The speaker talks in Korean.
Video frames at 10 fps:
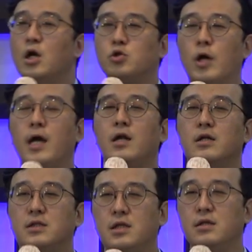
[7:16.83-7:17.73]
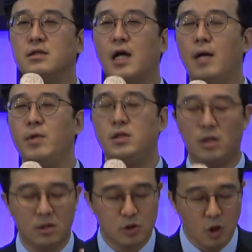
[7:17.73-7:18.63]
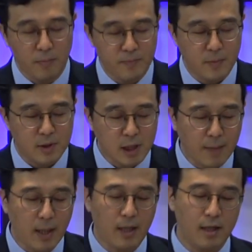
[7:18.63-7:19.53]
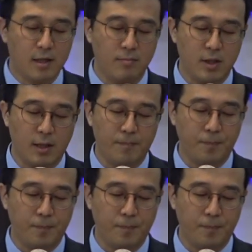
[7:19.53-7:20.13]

죄를 지은 사람이 직접 잡아야 했습니다.